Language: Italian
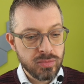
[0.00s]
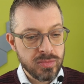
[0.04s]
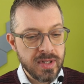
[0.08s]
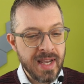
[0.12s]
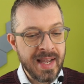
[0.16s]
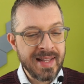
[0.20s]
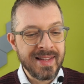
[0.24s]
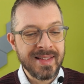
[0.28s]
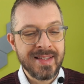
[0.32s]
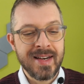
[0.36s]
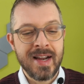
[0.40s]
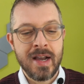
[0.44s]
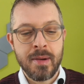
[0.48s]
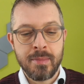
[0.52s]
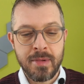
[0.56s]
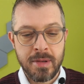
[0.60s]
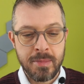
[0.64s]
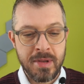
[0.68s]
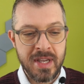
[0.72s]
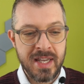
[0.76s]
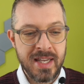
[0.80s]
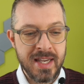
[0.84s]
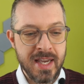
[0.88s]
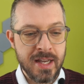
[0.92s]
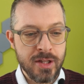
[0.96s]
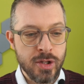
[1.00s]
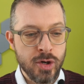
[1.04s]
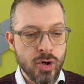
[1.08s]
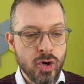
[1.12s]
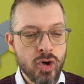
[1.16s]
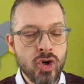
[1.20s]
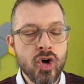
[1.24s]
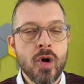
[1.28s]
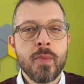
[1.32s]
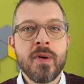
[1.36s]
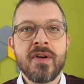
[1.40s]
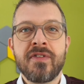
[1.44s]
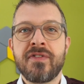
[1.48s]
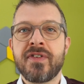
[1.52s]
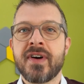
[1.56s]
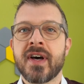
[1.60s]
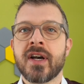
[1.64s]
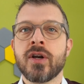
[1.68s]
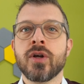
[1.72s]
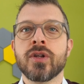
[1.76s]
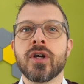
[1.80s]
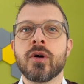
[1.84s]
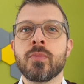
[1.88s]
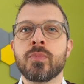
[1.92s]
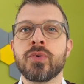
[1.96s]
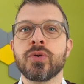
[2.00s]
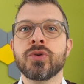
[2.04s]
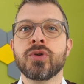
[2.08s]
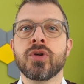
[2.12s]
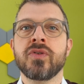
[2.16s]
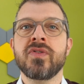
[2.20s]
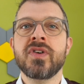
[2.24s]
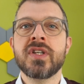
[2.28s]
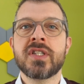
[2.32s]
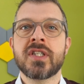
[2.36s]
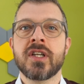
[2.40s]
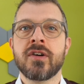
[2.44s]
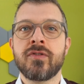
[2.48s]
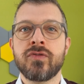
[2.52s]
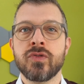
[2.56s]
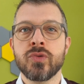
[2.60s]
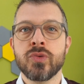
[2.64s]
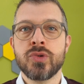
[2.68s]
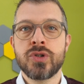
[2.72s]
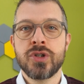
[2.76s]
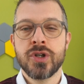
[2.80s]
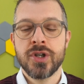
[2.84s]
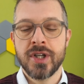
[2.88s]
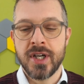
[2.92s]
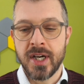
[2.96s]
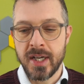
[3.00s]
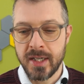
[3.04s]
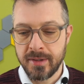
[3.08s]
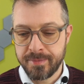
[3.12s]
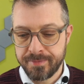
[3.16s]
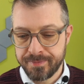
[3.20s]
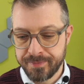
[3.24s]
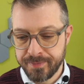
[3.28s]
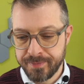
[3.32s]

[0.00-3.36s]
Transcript: entrambi mi chiedono come farlo da un punto di vista funzionale.